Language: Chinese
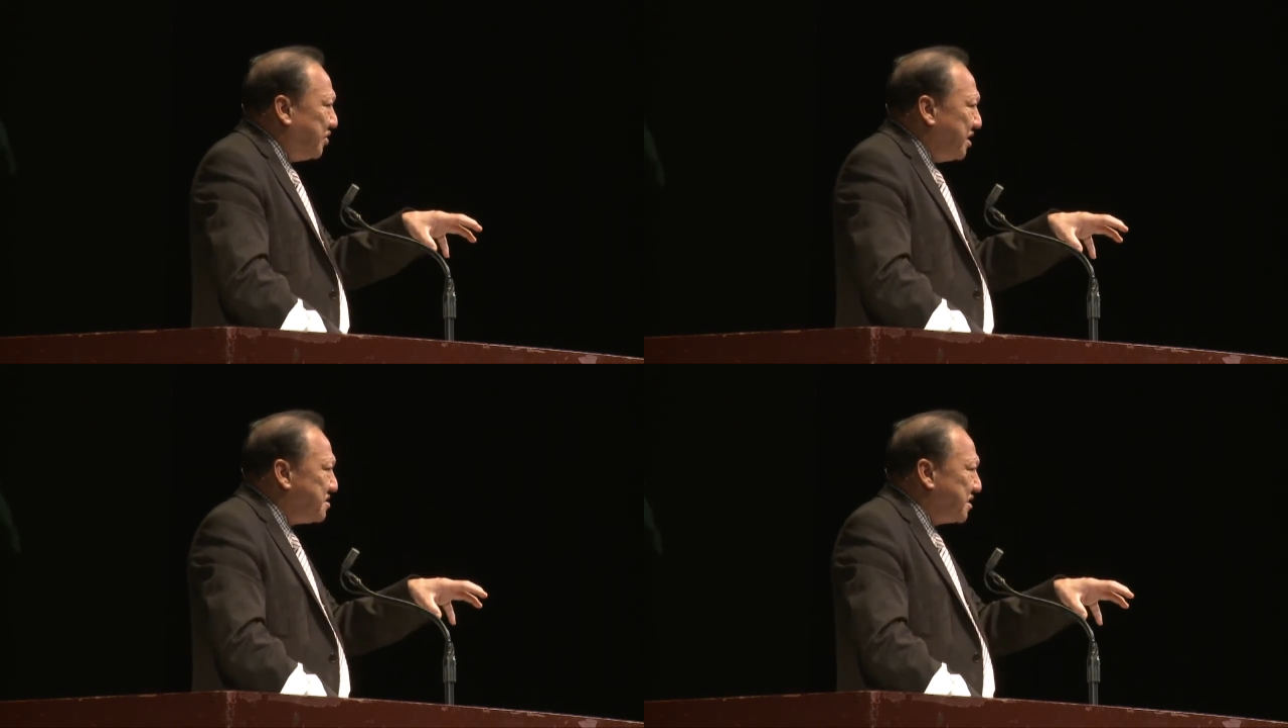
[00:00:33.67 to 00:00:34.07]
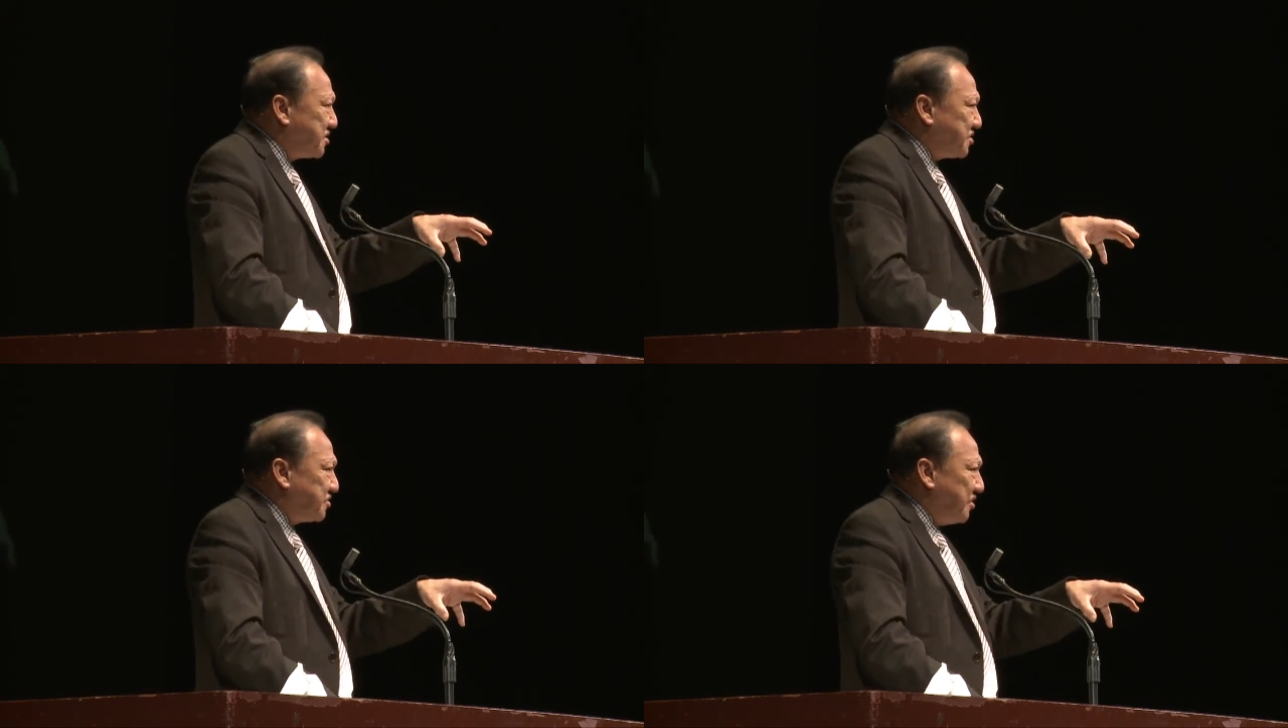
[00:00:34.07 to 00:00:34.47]
人
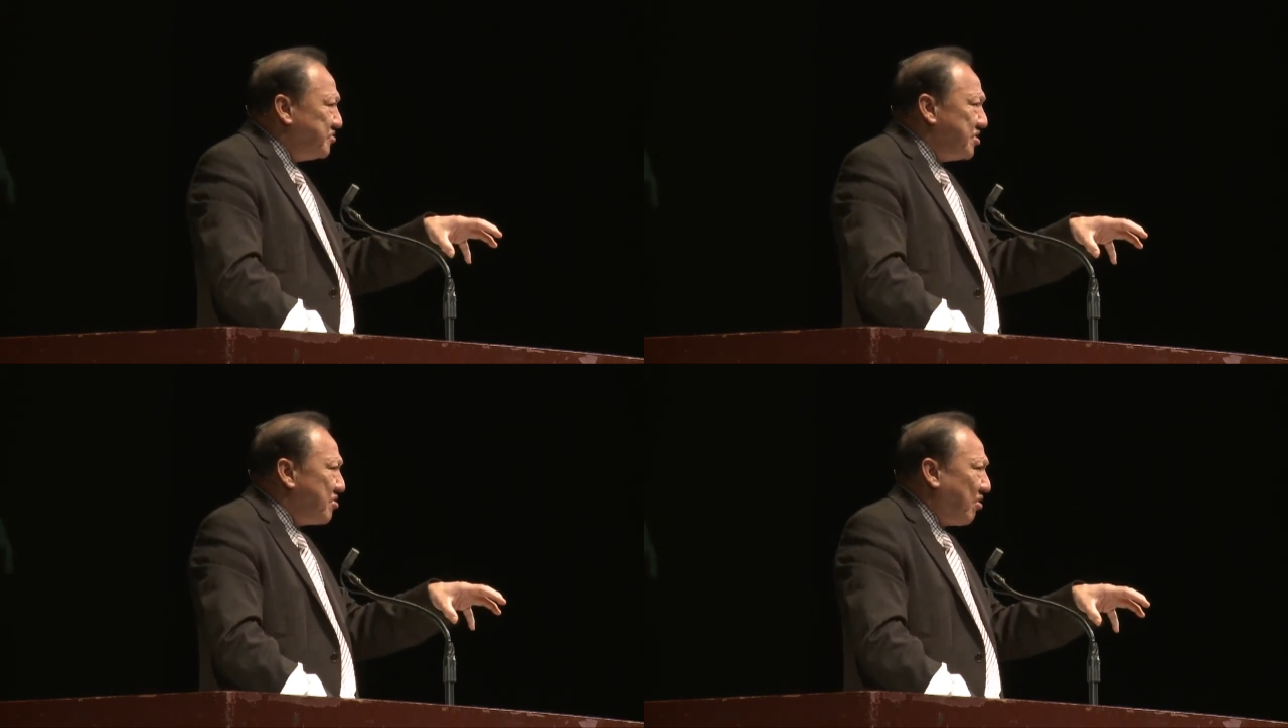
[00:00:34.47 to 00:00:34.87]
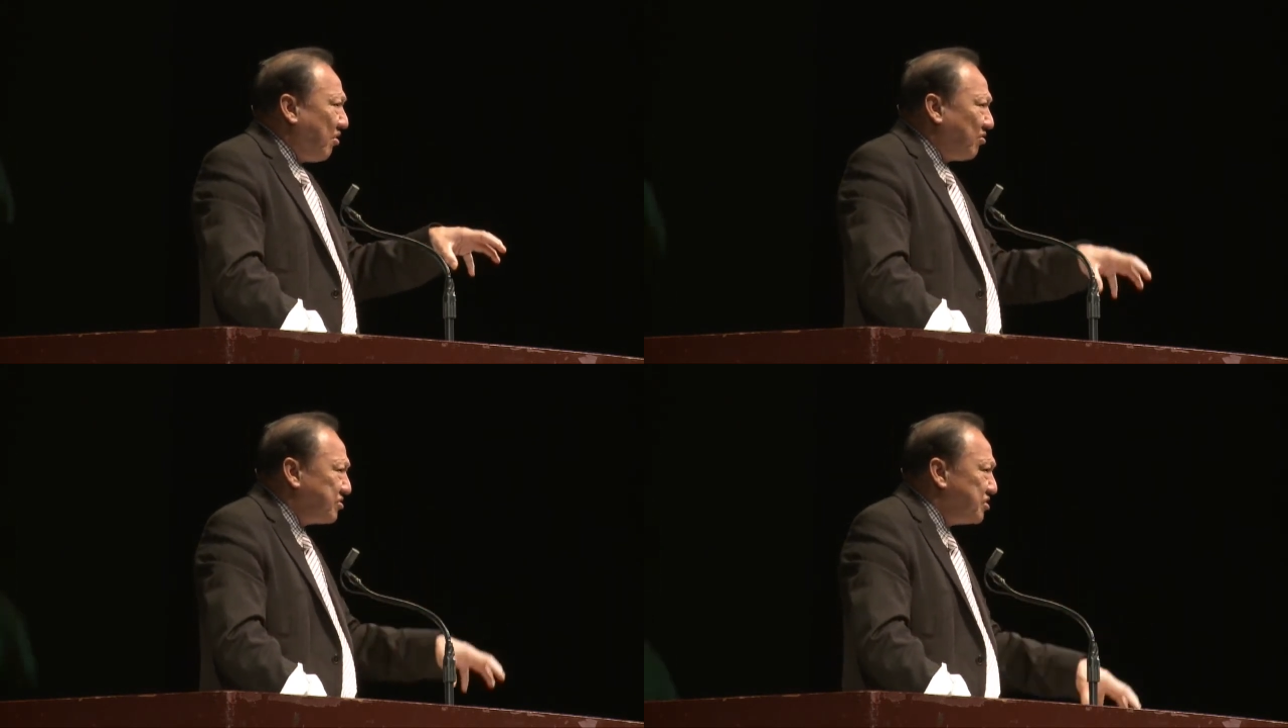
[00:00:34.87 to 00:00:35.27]
的神人
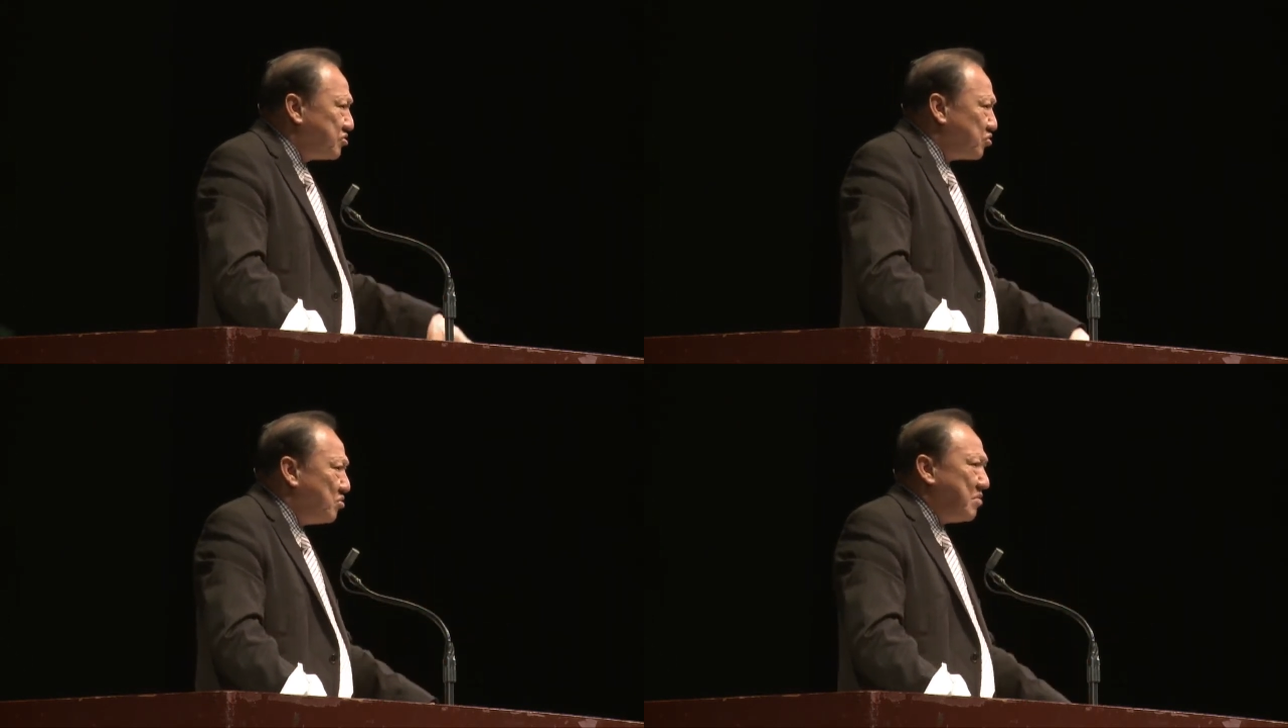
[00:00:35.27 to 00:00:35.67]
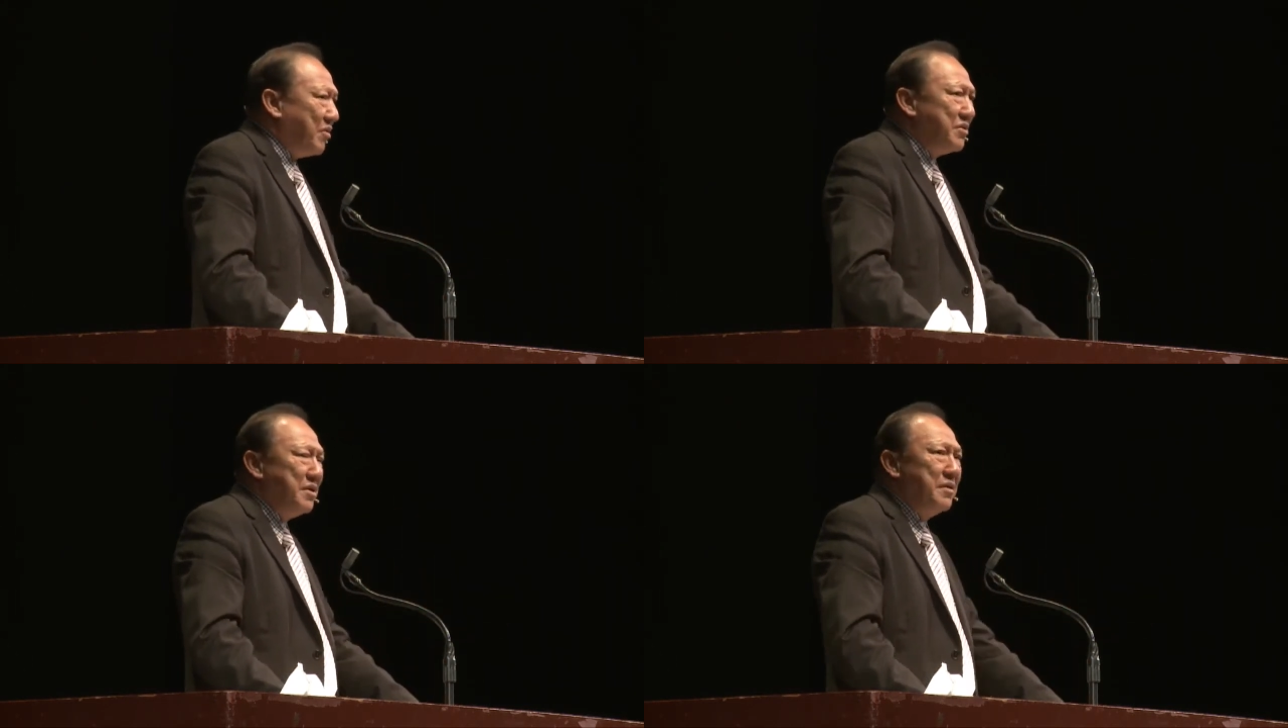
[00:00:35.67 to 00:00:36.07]
二星的中
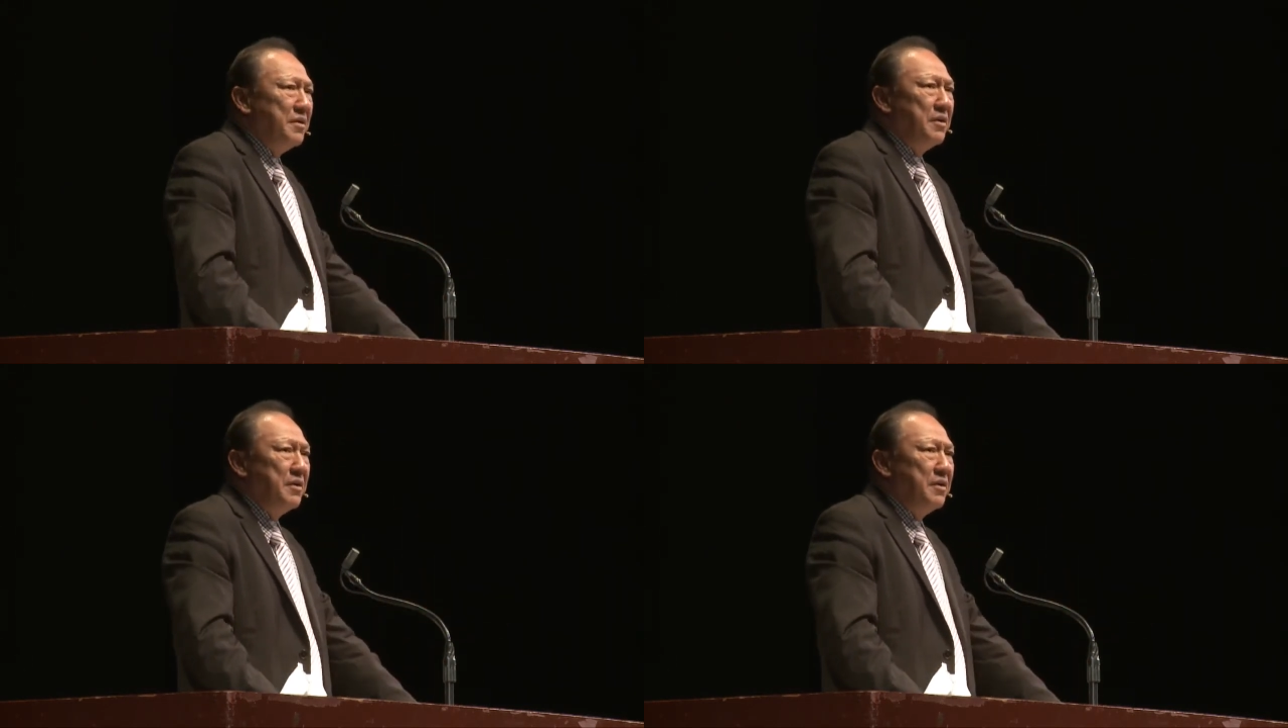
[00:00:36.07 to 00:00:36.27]
宝。